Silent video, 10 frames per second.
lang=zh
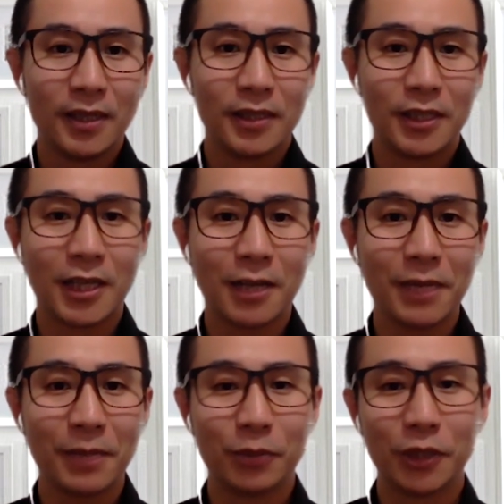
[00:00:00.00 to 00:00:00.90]
其他
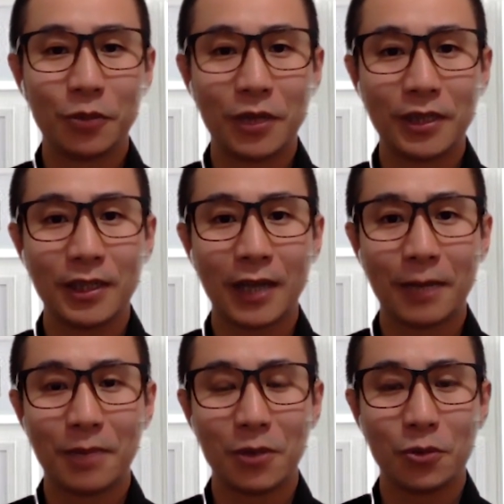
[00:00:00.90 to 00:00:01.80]
被捕的原因还
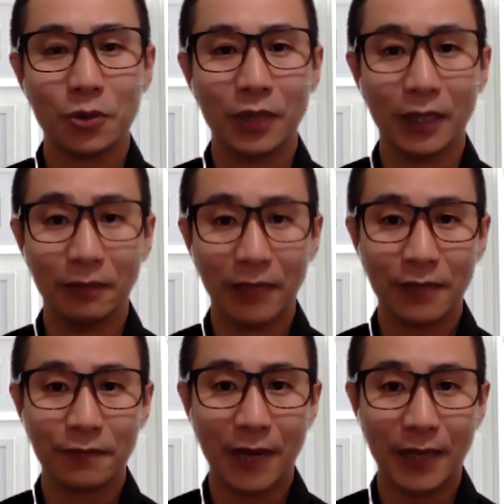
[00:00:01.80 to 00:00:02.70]
包括了
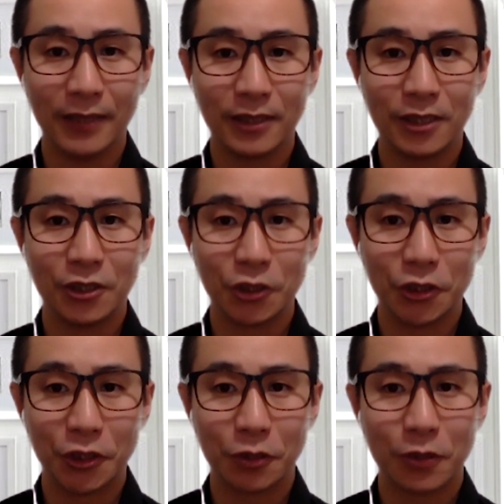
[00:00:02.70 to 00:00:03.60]
违反禁止
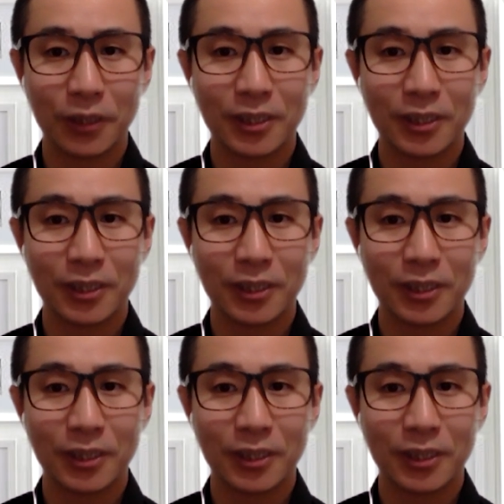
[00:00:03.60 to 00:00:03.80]
集会、